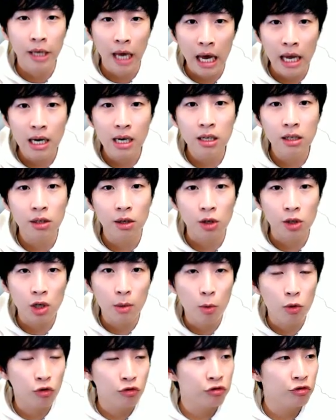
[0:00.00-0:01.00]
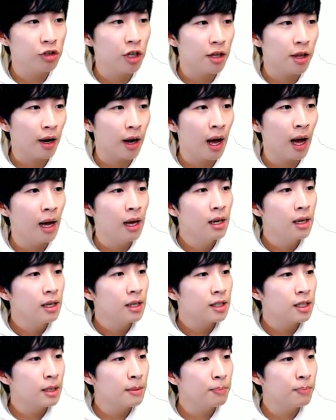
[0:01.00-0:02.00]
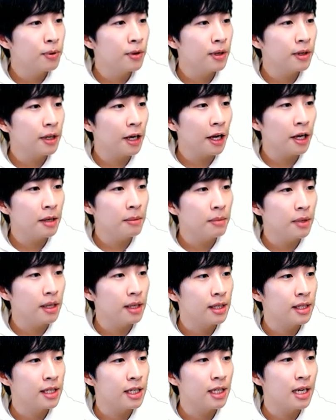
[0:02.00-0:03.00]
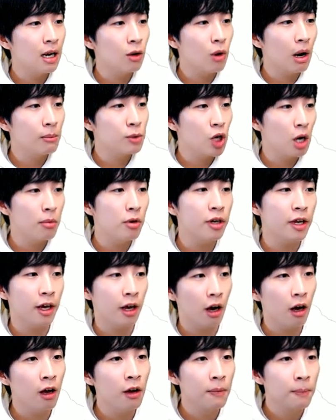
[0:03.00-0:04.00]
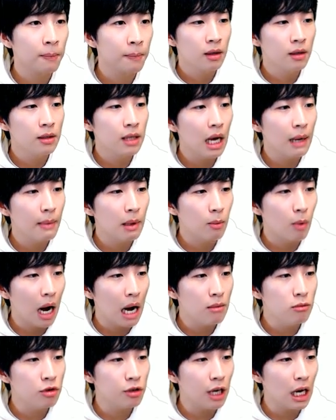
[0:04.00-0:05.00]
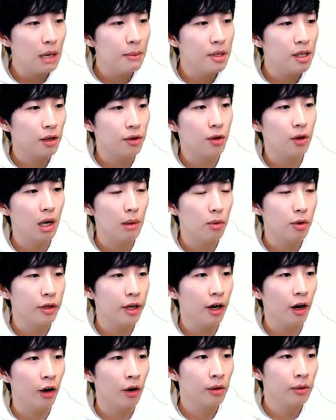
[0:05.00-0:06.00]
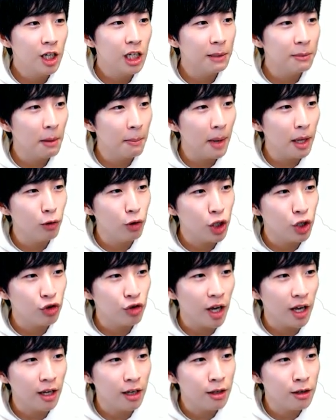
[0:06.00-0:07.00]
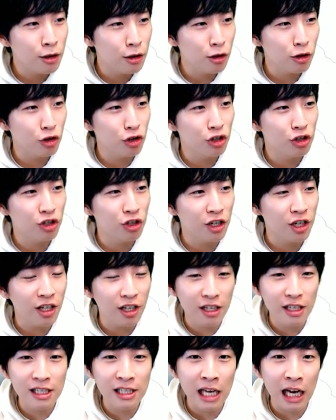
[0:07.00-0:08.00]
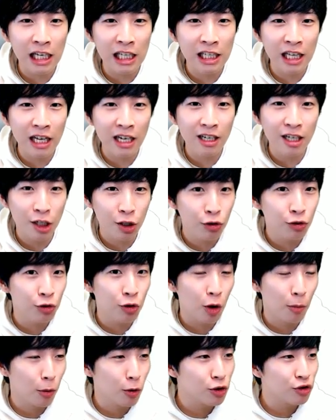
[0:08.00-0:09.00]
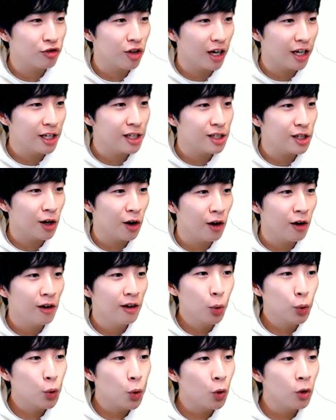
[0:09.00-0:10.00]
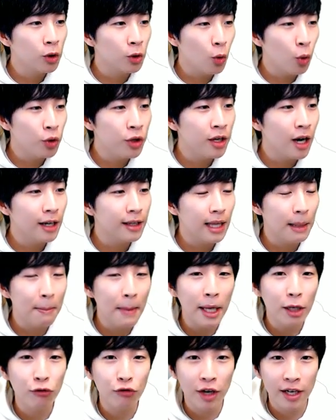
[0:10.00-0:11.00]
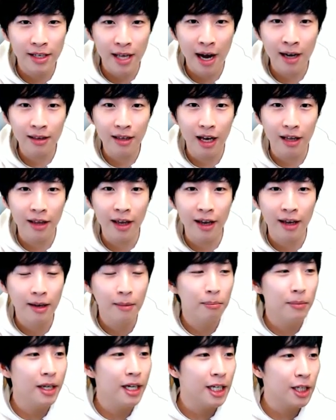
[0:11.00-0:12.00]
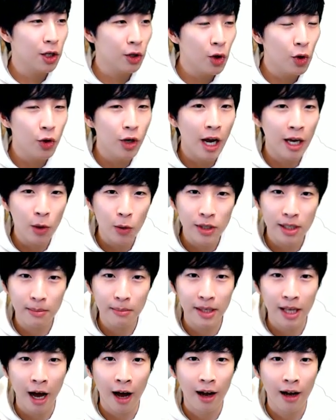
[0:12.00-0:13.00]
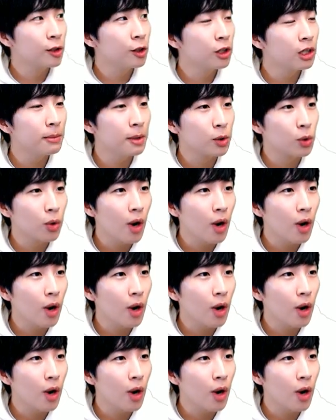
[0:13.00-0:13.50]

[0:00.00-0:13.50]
예를 들어서 뭐 구글에다가 심플 게임인 C라고 한번 쳐볼게요 그 다음에 뭐 아무 게임이나 들어가 볼게요 그러면 맨 윗줄에 인클루드들이 인산인해를 이루는 걸 볼 수가 있죠 보통은 코딩할 때 맨 위에 상단에 미리 선언을 해놓습니다 그러면